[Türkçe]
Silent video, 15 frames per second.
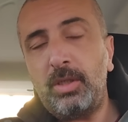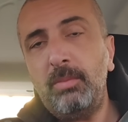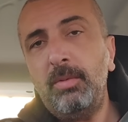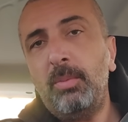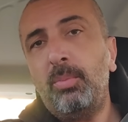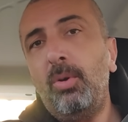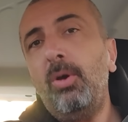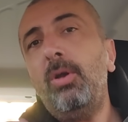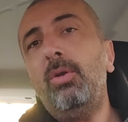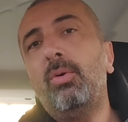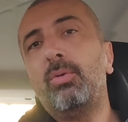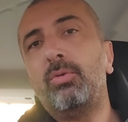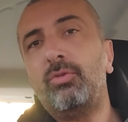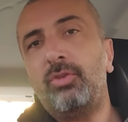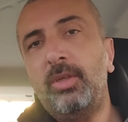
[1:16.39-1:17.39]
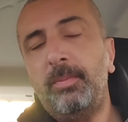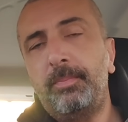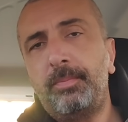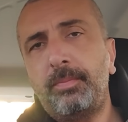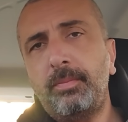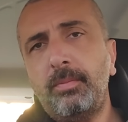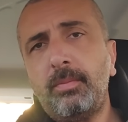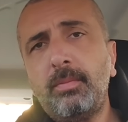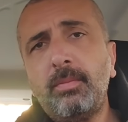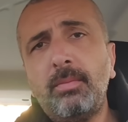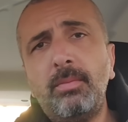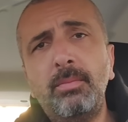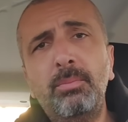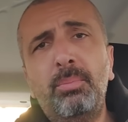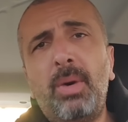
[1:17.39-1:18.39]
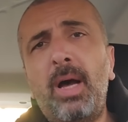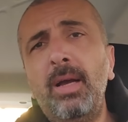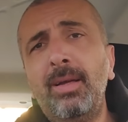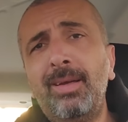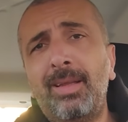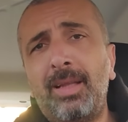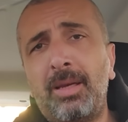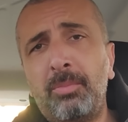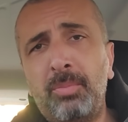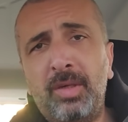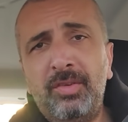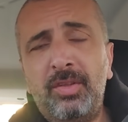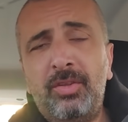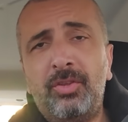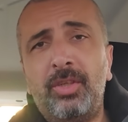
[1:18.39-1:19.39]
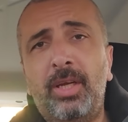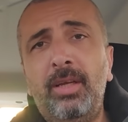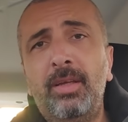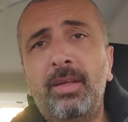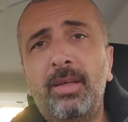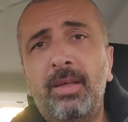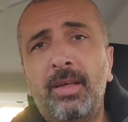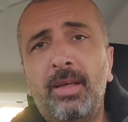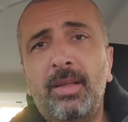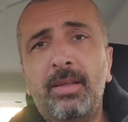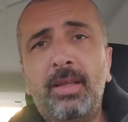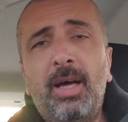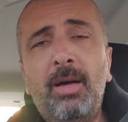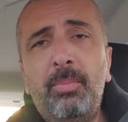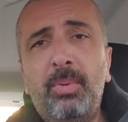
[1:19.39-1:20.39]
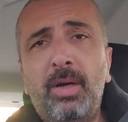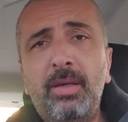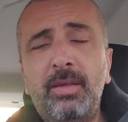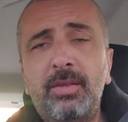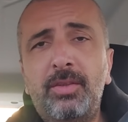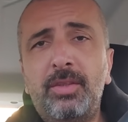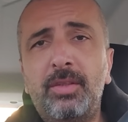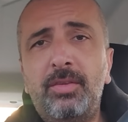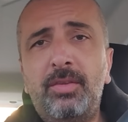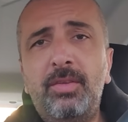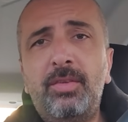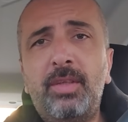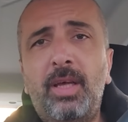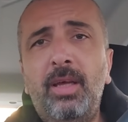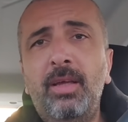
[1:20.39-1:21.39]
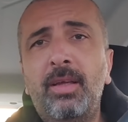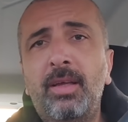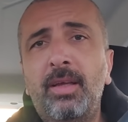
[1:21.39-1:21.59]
Şimdi böyle olunca bankalar basitçe ne yapar? İşte size